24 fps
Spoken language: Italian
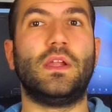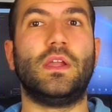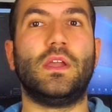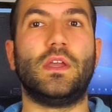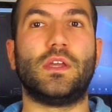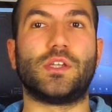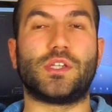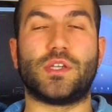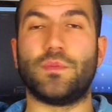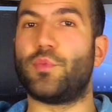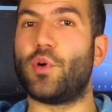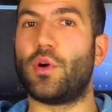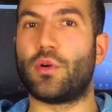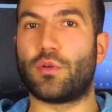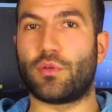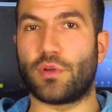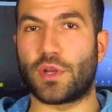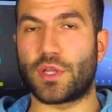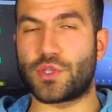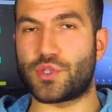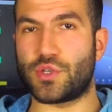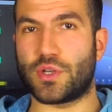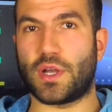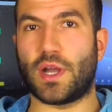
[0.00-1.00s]
si può ancora
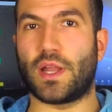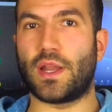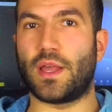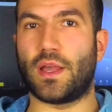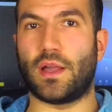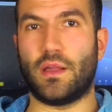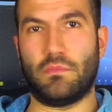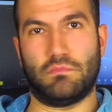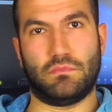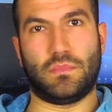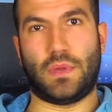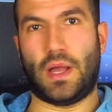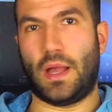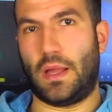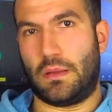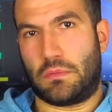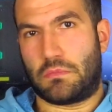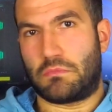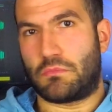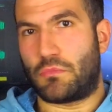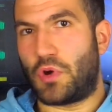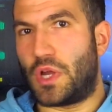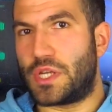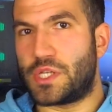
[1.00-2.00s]
giocare a
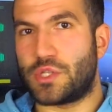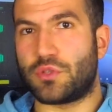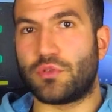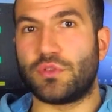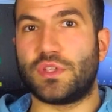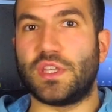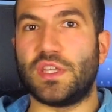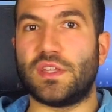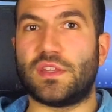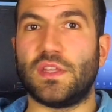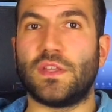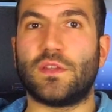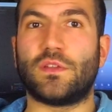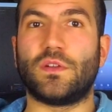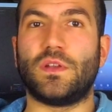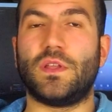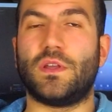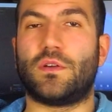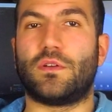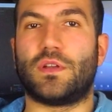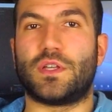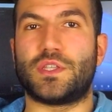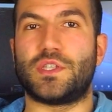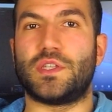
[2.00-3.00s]
quasi tutti i titoli con
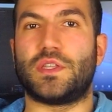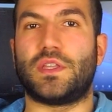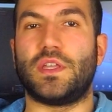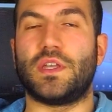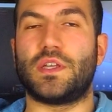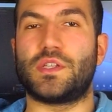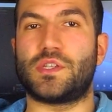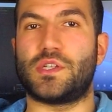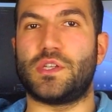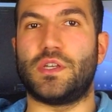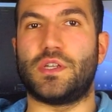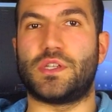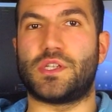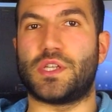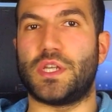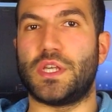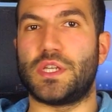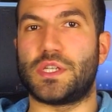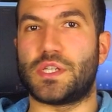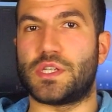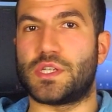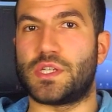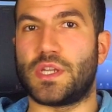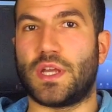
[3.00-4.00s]
la GTX
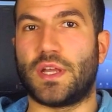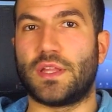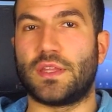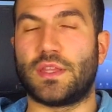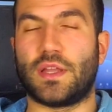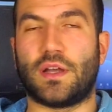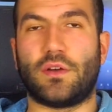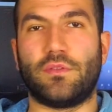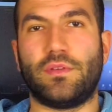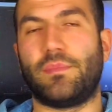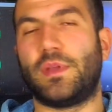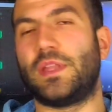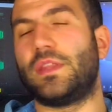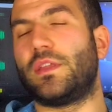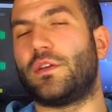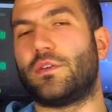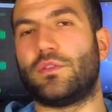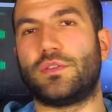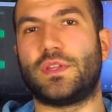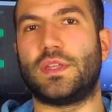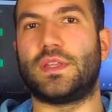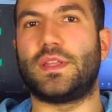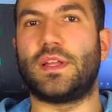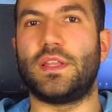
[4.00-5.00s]
660 ovviamente con
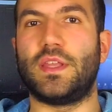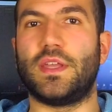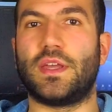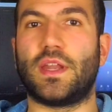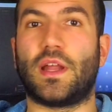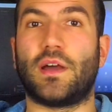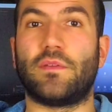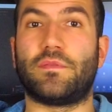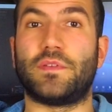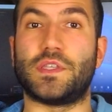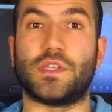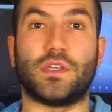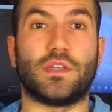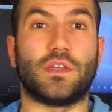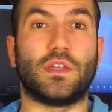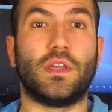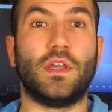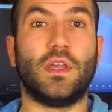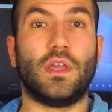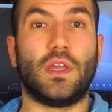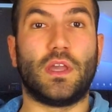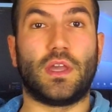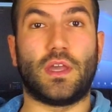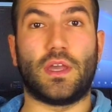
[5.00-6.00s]
dettagli grafici
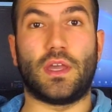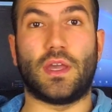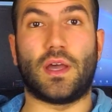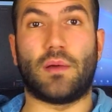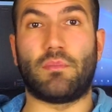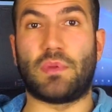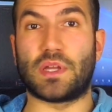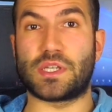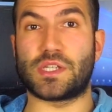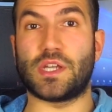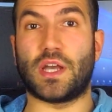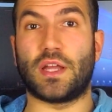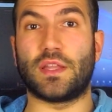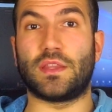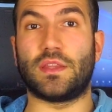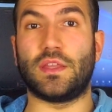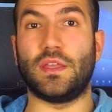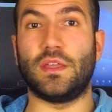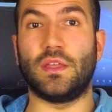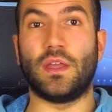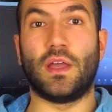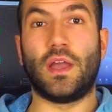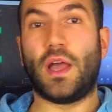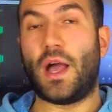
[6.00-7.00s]
eh,
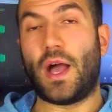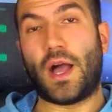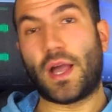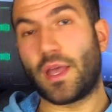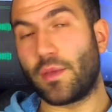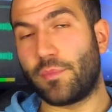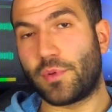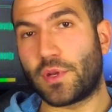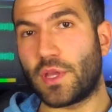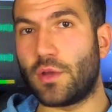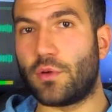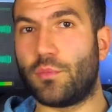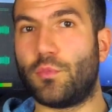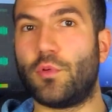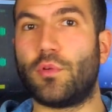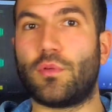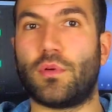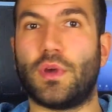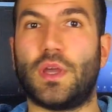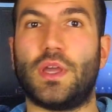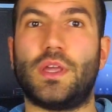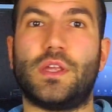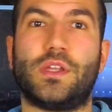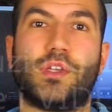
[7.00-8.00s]
abbassati anche perché
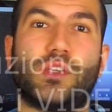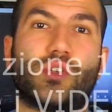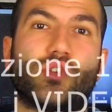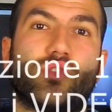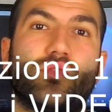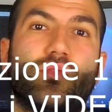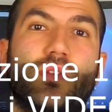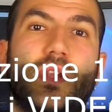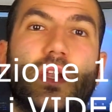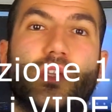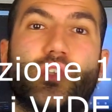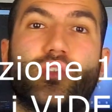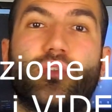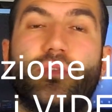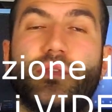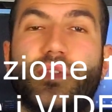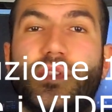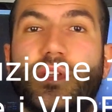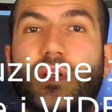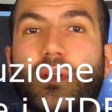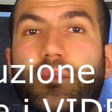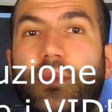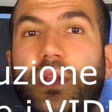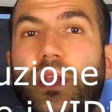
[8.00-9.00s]
comunque eh, sulla
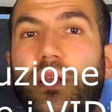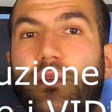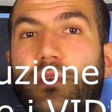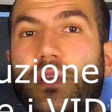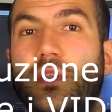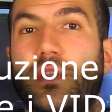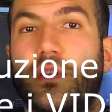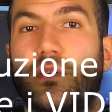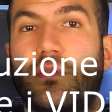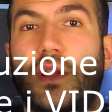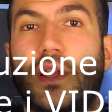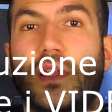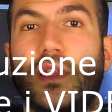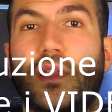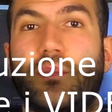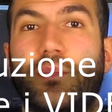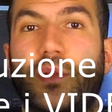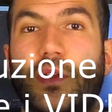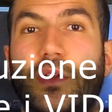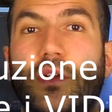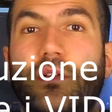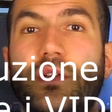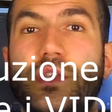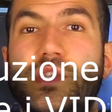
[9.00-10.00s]
risoluzione
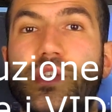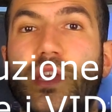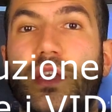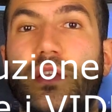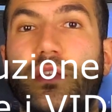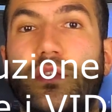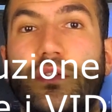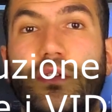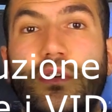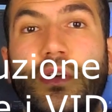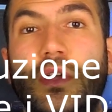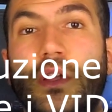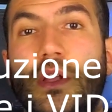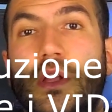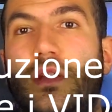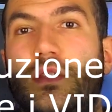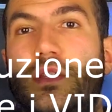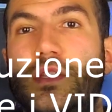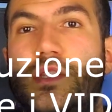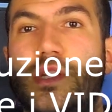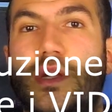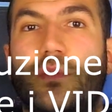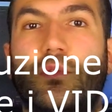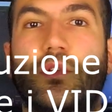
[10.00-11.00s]
1440x900
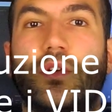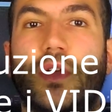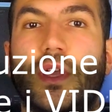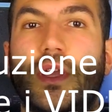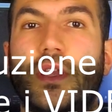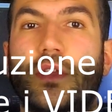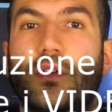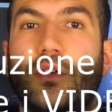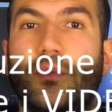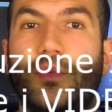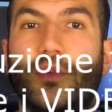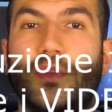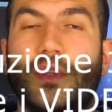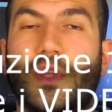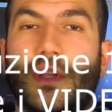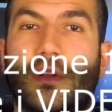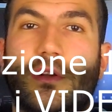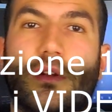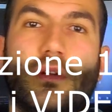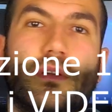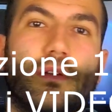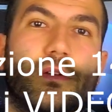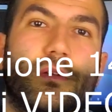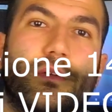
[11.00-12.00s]
diciamo che il computer
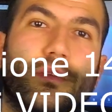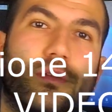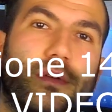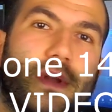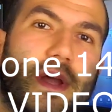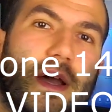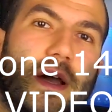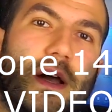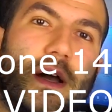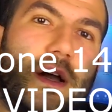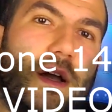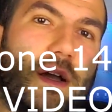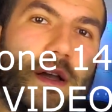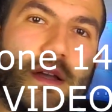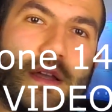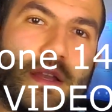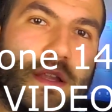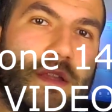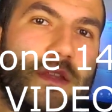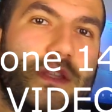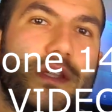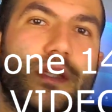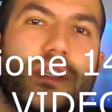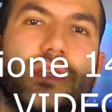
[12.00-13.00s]
non, non, ha
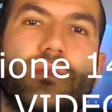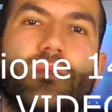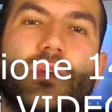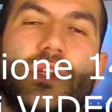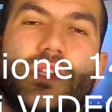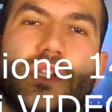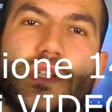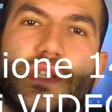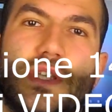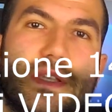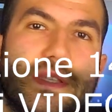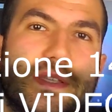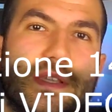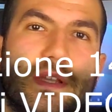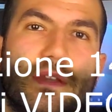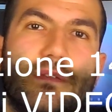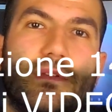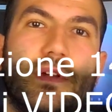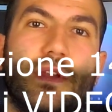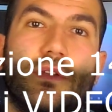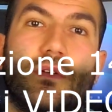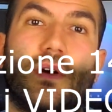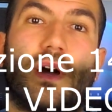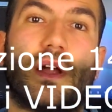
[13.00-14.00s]
grandissime esigenze a
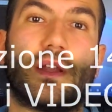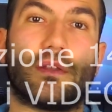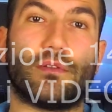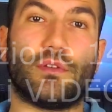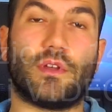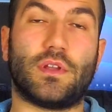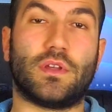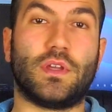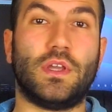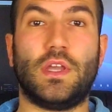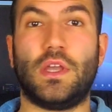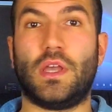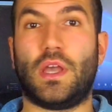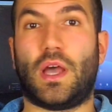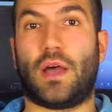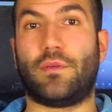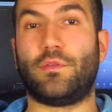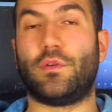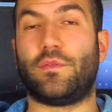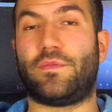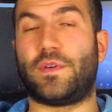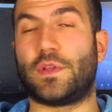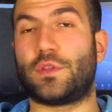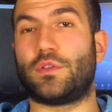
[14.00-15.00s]
livello hardware avevo
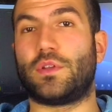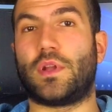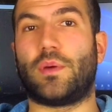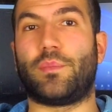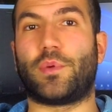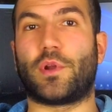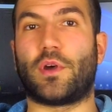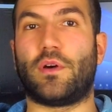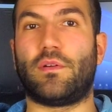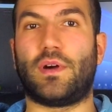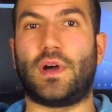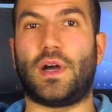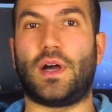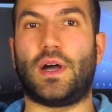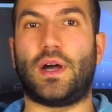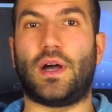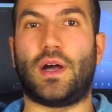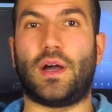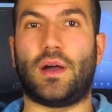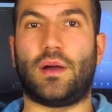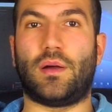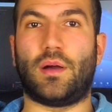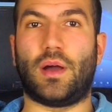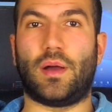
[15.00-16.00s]
fatto una
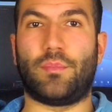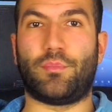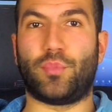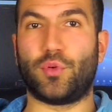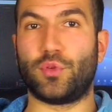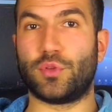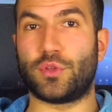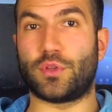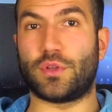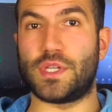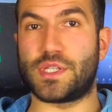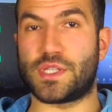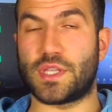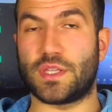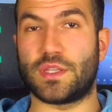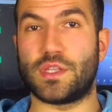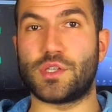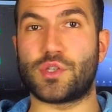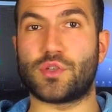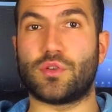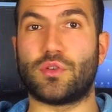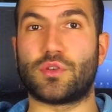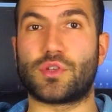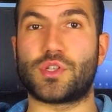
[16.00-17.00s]
prova appunto l'estate
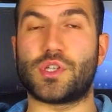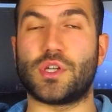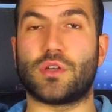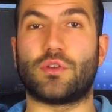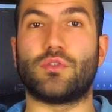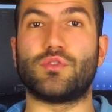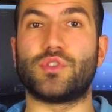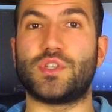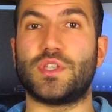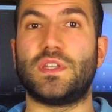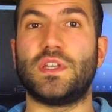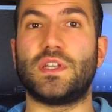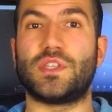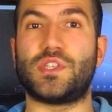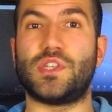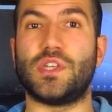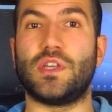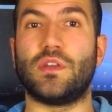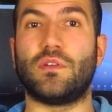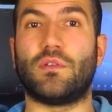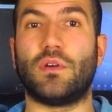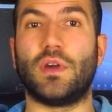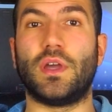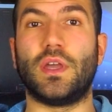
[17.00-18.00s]
scorsa con GTA
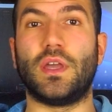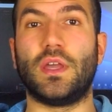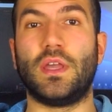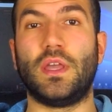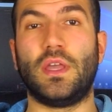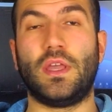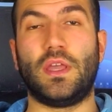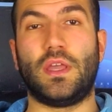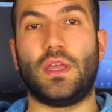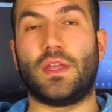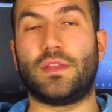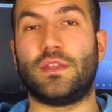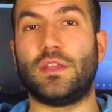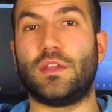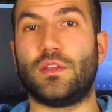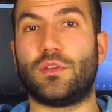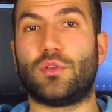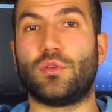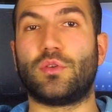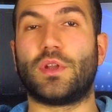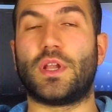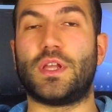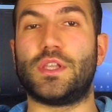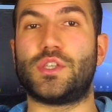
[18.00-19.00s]
5 e
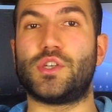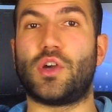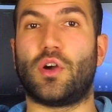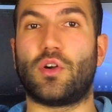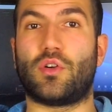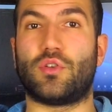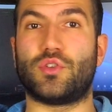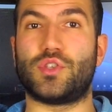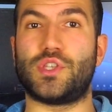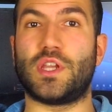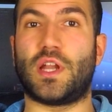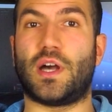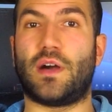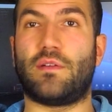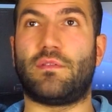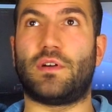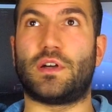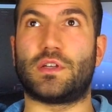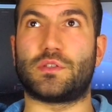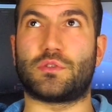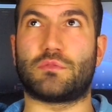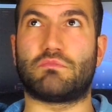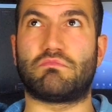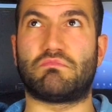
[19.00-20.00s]
addirittura il gioco
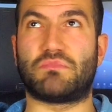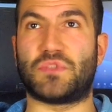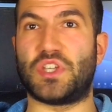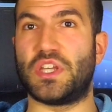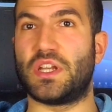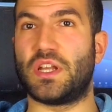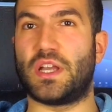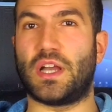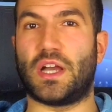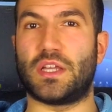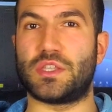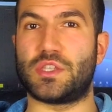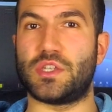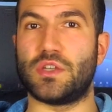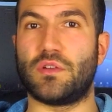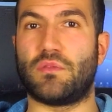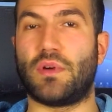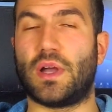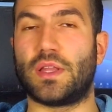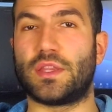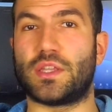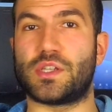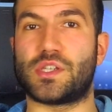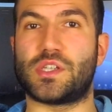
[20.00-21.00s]
girava circa
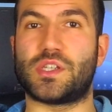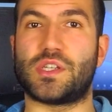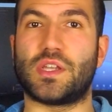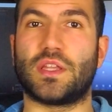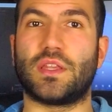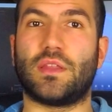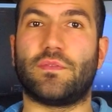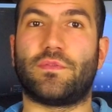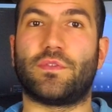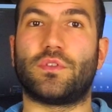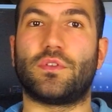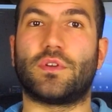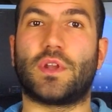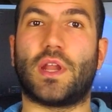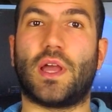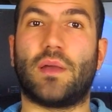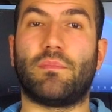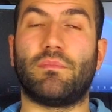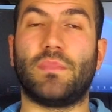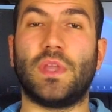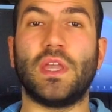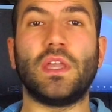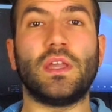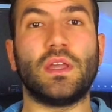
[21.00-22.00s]
50-60
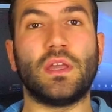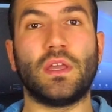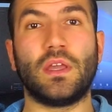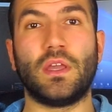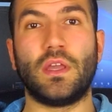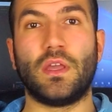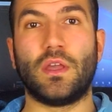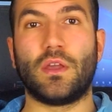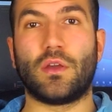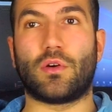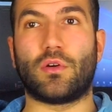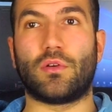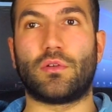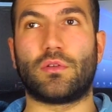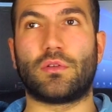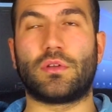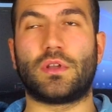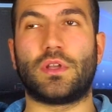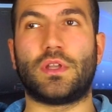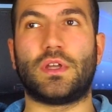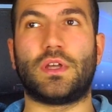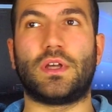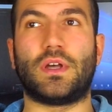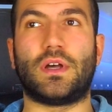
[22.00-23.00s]
fotogrammi con
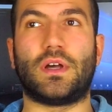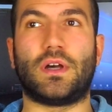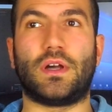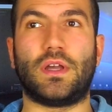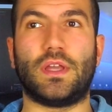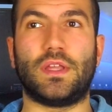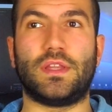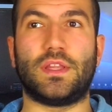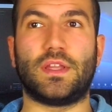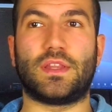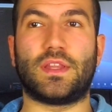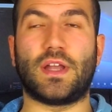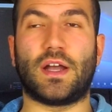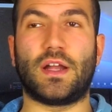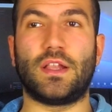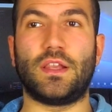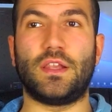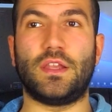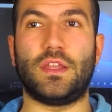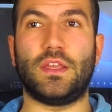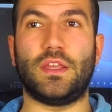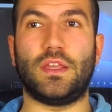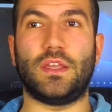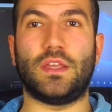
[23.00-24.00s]
eh, i
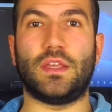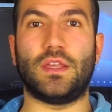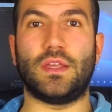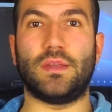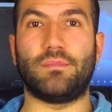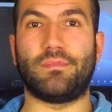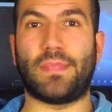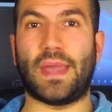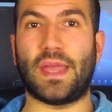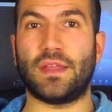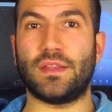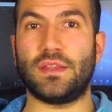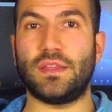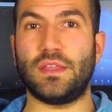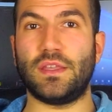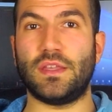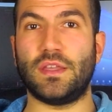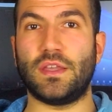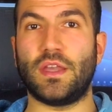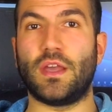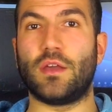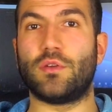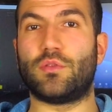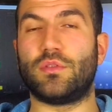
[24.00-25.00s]
dettagli medi e
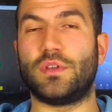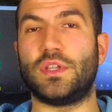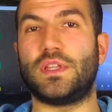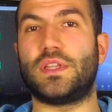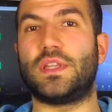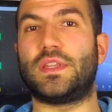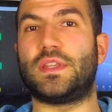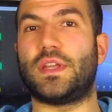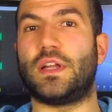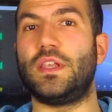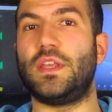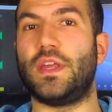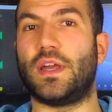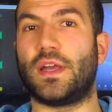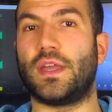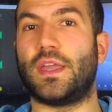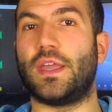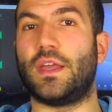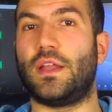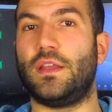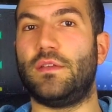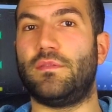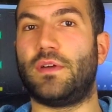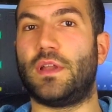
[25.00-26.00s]
alcuni dettagli anche a
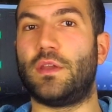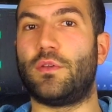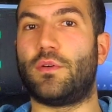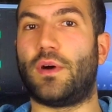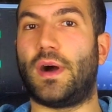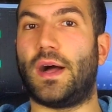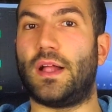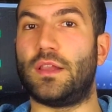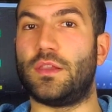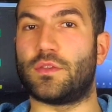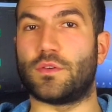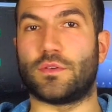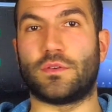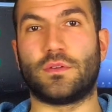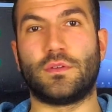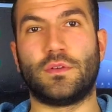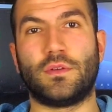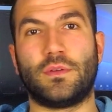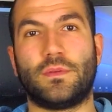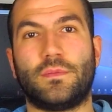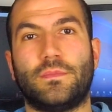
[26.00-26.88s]
livello alto